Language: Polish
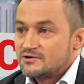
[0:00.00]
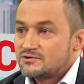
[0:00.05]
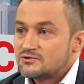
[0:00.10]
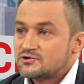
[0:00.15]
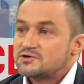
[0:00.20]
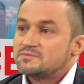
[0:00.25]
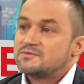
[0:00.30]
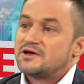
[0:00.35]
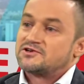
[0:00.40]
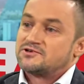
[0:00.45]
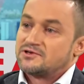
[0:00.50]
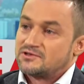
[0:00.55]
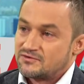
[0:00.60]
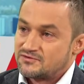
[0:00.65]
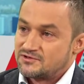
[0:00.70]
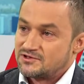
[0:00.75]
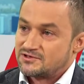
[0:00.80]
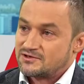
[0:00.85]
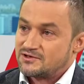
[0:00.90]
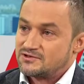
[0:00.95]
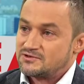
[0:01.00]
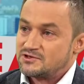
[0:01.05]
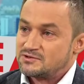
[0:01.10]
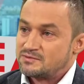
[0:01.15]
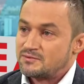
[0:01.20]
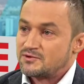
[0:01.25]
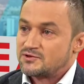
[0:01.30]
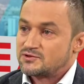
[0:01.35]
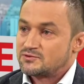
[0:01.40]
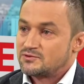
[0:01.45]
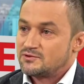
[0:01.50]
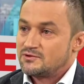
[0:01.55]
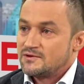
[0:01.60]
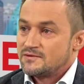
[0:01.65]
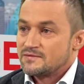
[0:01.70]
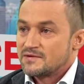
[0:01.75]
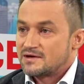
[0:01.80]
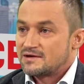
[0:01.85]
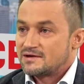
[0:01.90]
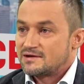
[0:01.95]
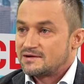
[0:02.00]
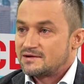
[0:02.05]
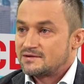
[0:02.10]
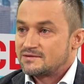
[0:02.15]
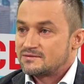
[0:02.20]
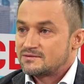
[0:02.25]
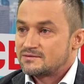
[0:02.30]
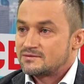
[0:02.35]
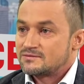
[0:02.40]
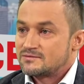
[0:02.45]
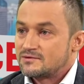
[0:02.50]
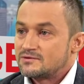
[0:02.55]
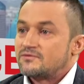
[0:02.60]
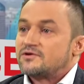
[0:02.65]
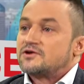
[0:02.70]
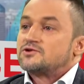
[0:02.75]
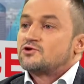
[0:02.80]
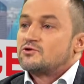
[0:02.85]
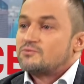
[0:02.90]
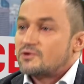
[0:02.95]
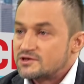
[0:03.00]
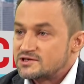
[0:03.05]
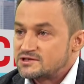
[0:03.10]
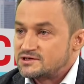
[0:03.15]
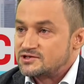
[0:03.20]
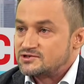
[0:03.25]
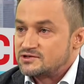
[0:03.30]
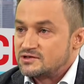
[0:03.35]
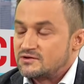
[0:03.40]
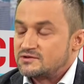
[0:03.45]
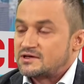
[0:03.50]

No śmieszne to wszystko jest. To jest po prostu e, no, no, wręcz humorystyczne.